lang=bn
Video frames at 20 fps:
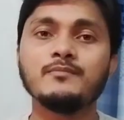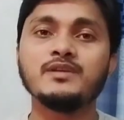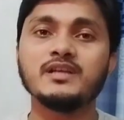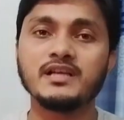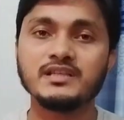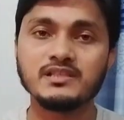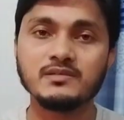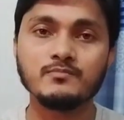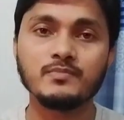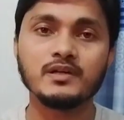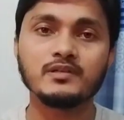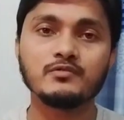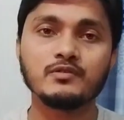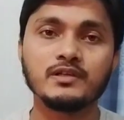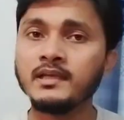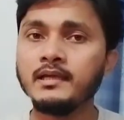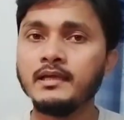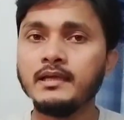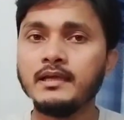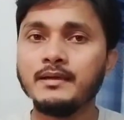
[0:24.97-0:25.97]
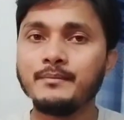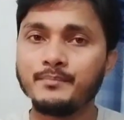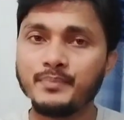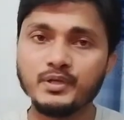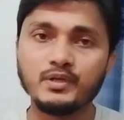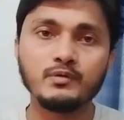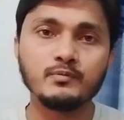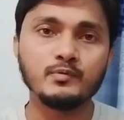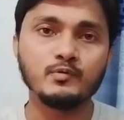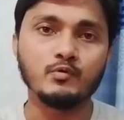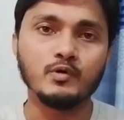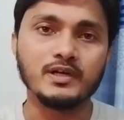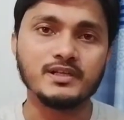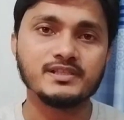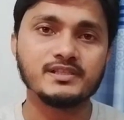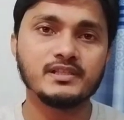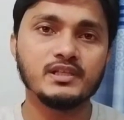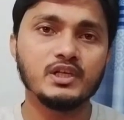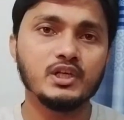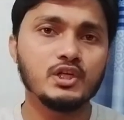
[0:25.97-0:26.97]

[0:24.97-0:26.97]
আমি নাজিম পাটোয়ারি প্রিয় ভিউয়ার্স